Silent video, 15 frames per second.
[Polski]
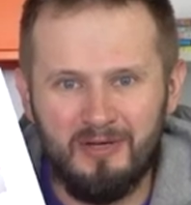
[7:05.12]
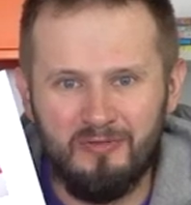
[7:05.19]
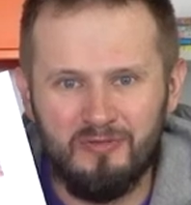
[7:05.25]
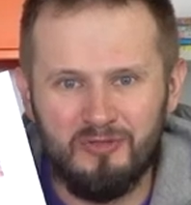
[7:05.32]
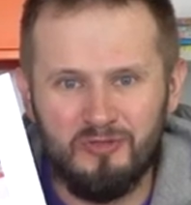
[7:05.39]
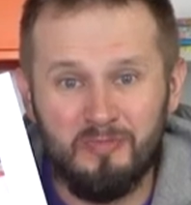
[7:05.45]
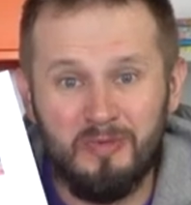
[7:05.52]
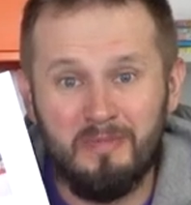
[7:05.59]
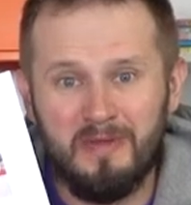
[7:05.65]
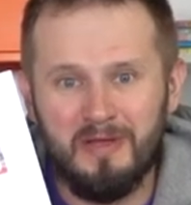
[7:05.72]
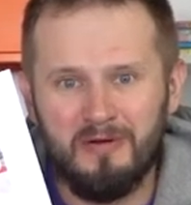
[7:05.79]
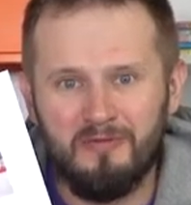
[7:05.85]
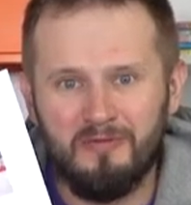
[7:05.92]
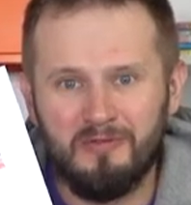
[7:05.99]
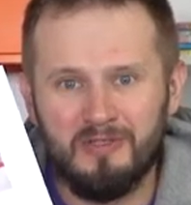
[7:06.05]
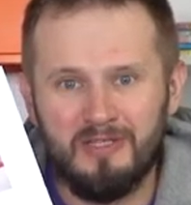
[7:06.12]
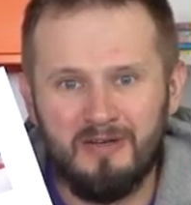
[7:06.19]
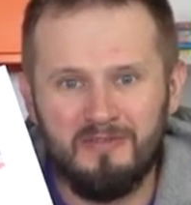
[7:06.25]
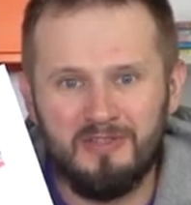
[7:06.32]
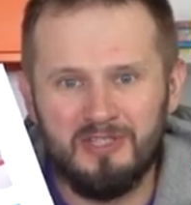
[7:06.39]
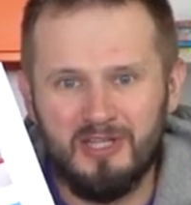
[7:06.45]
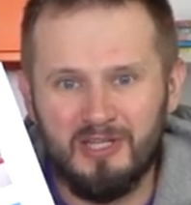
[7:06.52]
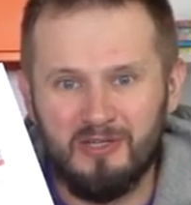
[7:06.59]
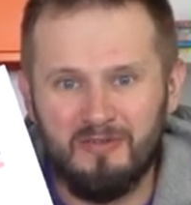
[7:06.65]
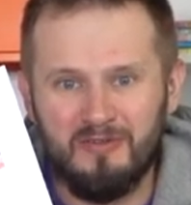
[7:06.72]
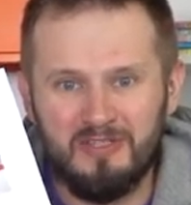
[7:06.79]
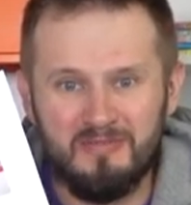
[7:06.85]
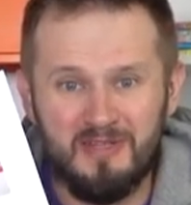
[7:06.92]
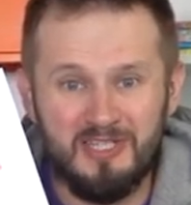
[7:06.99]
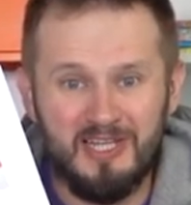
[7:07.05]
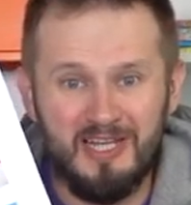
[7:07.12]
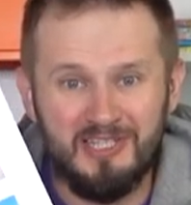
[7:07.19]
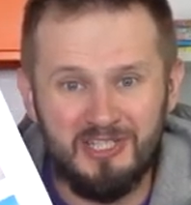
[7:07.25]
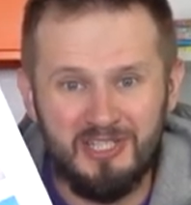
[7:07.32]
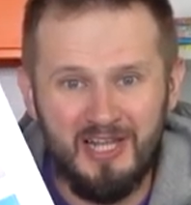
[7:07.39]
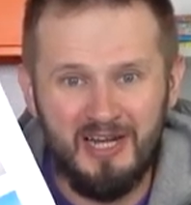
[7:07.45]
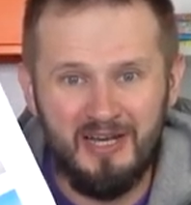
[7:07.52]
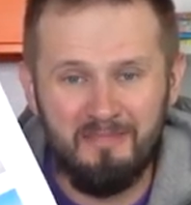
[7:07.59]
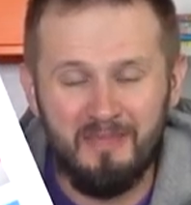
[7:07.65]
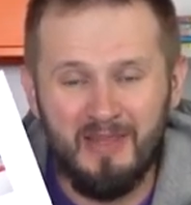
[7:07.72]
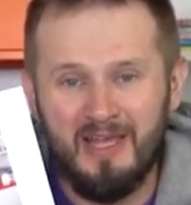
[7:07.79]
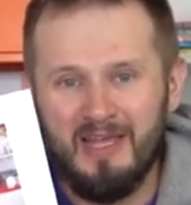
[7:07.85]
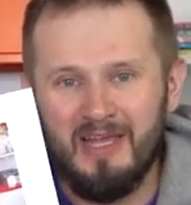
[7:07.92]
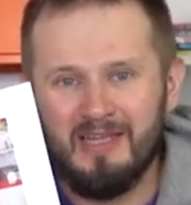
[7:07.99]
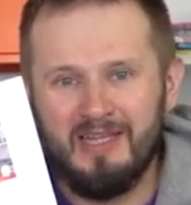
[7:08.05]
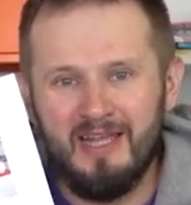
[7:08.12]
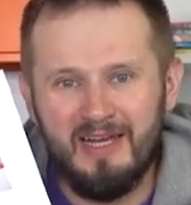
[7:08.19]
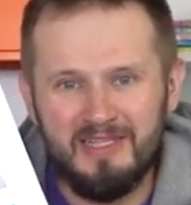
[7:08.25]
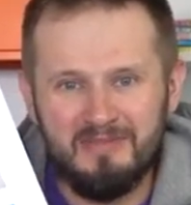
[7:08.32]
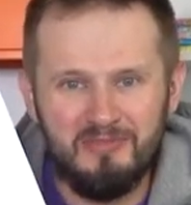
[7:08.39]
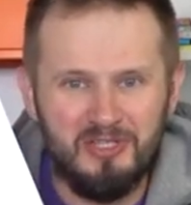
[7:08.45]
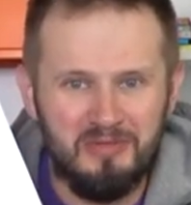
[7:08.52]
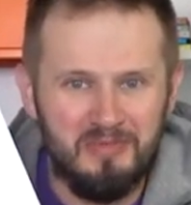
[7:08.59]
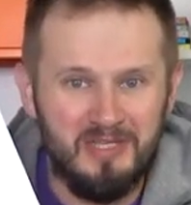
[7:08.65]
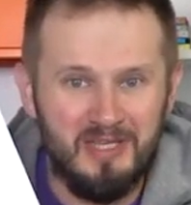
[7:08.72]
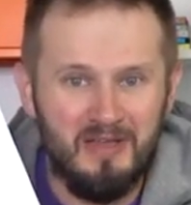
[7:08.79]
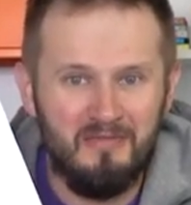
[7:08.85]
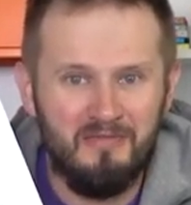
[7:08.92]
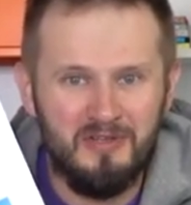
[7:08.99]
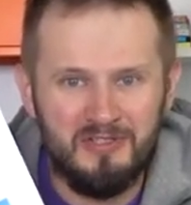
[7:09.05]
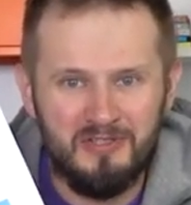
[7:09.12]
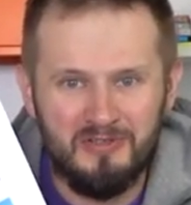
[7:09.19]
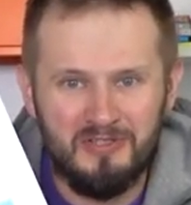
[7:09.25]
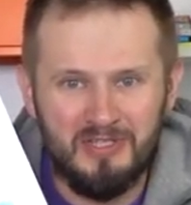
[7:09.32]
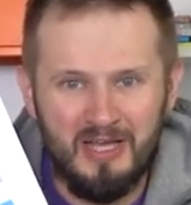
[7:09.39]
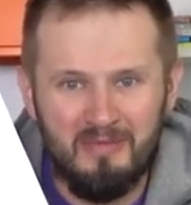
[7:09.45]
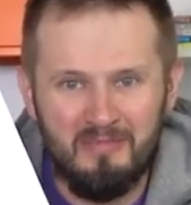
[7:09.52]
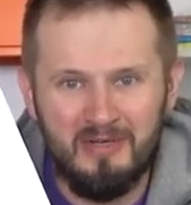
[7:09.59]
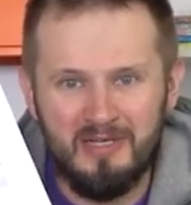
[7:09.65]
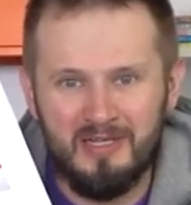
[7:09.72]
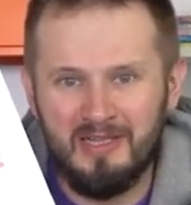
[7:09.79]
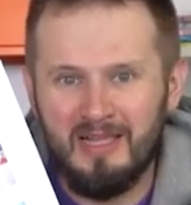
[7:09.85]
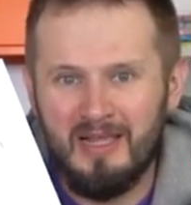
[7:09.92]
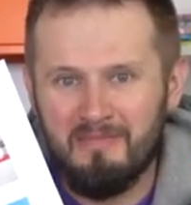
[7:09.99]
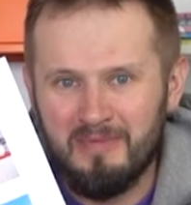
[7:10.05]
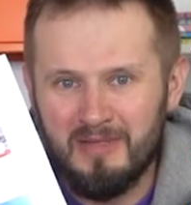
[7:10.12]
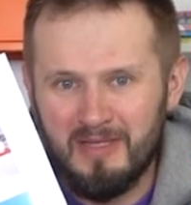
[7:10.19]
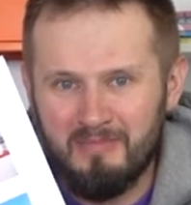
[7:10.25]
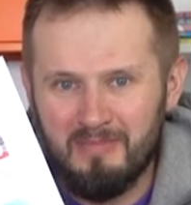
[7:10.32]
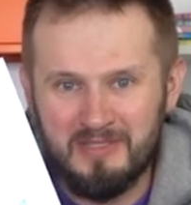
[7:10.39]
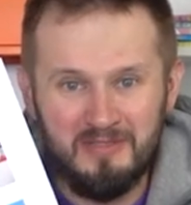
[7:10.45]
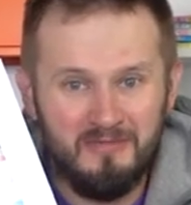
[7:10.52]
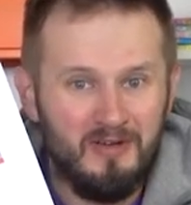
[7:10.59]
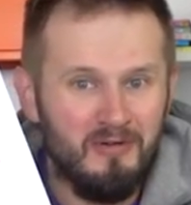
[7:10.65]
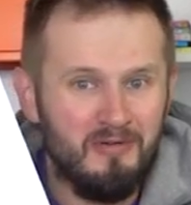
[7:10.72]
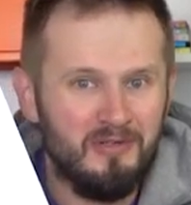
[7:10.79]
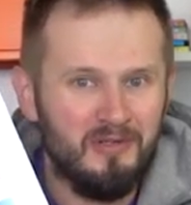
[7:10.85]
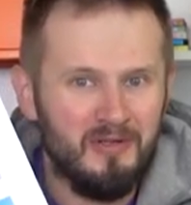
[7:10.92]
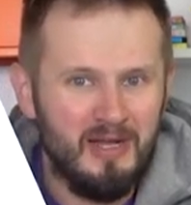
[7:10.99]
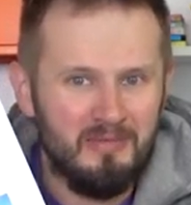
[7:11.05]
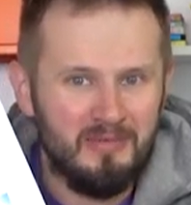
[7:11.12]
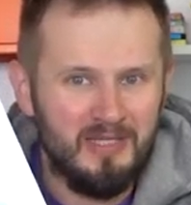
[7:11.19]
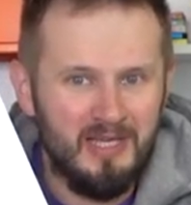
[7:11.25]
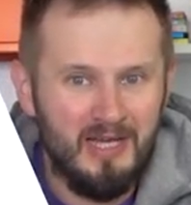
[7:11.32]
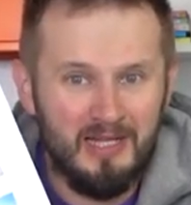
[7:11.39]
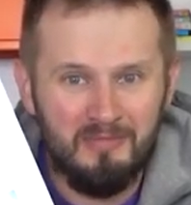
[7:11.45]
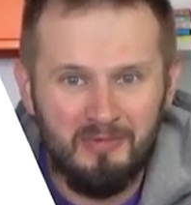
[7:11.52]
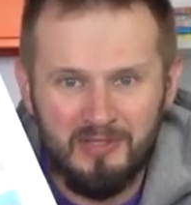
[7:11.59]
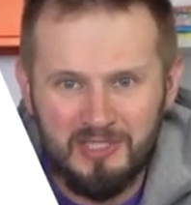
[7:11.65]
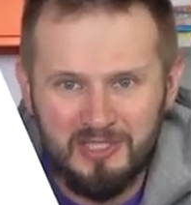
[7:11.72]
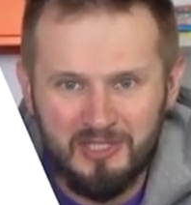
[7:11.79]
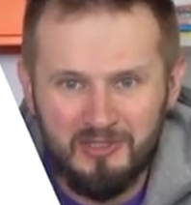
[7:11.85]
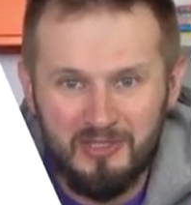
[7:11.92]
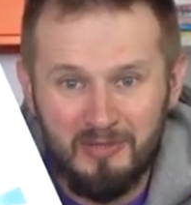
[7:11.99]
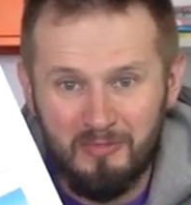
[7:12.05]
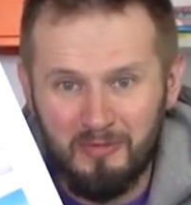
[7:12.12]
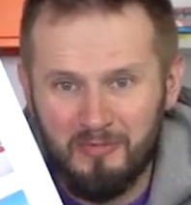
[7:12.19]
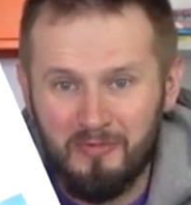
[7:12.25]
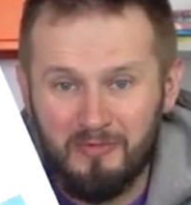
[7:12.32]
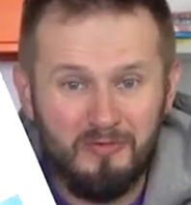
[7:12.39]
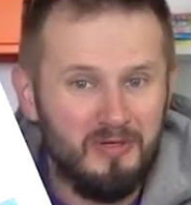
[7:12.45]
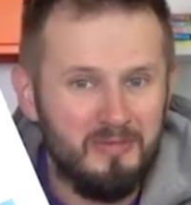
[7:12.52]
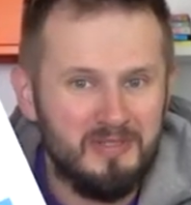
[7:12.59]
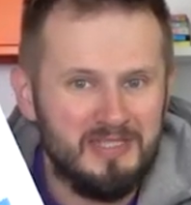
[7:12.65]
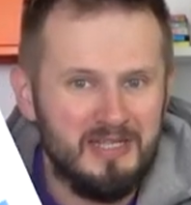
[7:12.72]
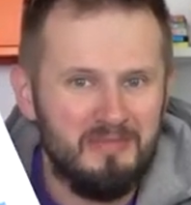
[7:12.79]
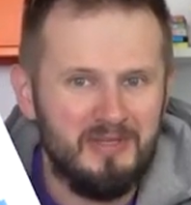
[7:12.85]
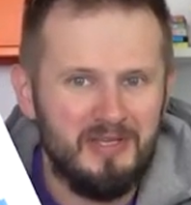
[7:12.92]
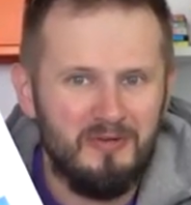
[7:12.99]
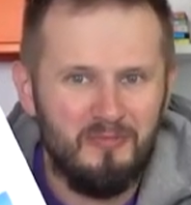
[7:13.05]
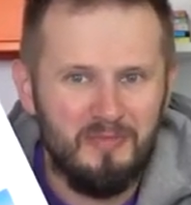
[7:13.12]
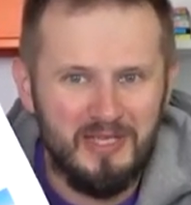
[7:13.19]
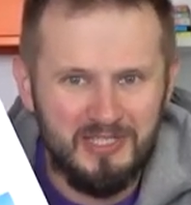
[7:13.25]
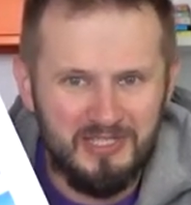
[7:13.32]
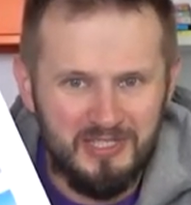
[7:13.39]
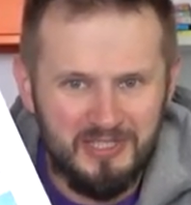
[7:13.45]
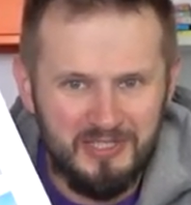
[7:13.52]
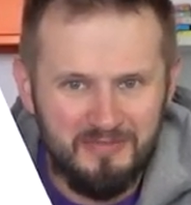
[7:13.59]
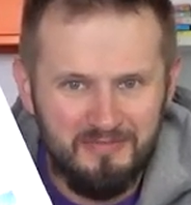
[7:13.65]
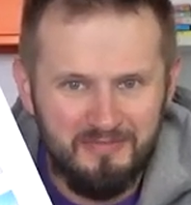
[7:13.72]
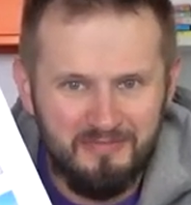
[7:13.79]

arkuszu papieru fotograficznego w rozmiarze A4. Teraz możemy je wyciąć, aby lepiej pasowały do ramki albo naszego albumu, w którym chcemy je umieścić.